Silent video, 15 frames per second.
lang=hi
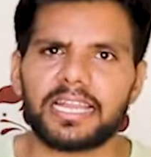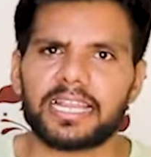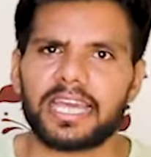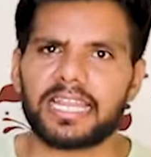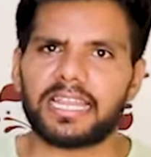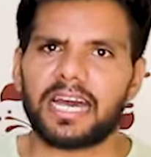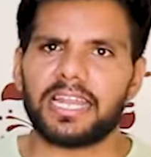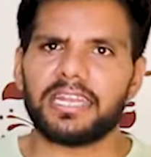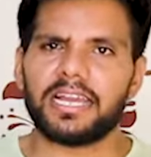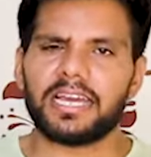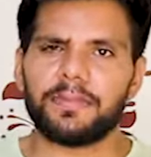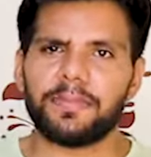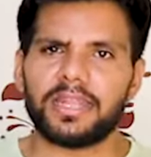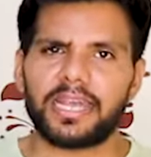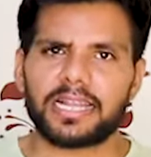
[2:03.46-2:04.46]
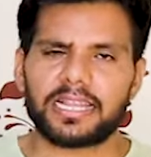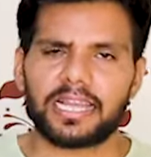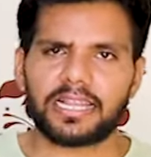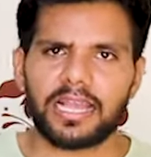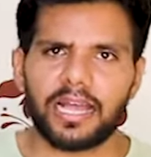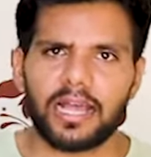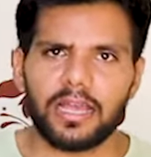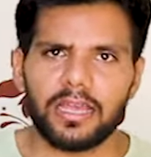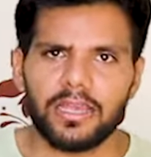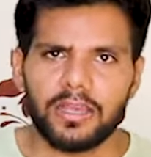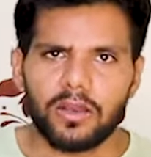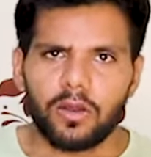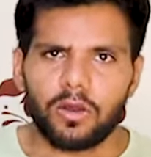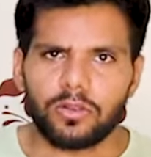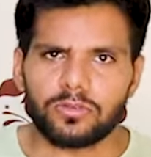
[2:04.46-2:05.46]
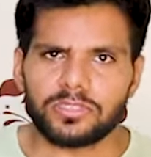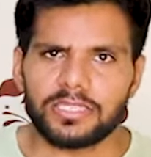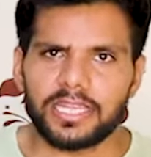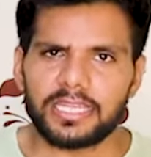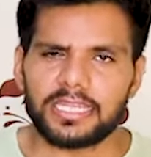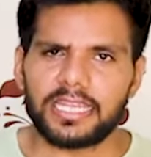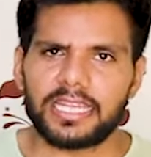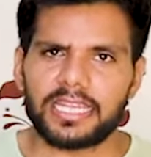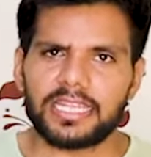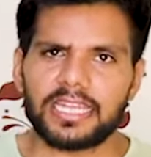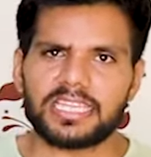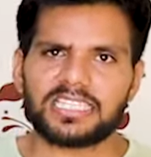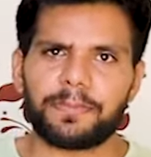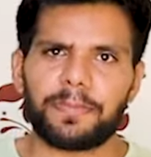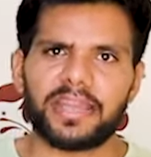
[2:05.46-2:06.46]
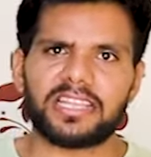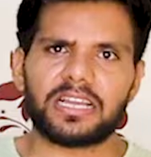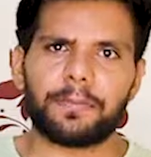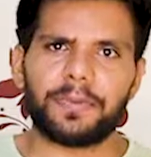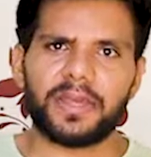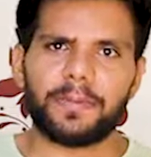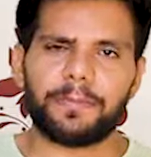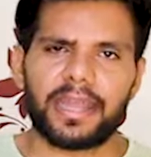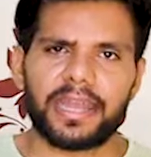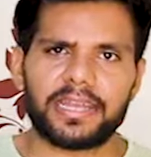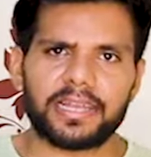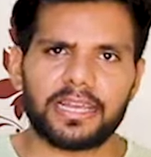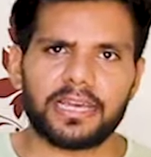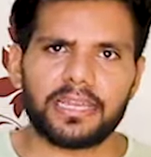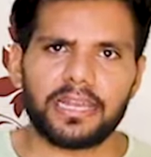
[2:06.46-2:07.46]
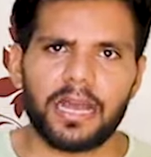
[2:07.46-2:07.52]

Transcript: के केदारनगर में रहता था और उसने धीरे धीरे सफेद कपड़े पहनकर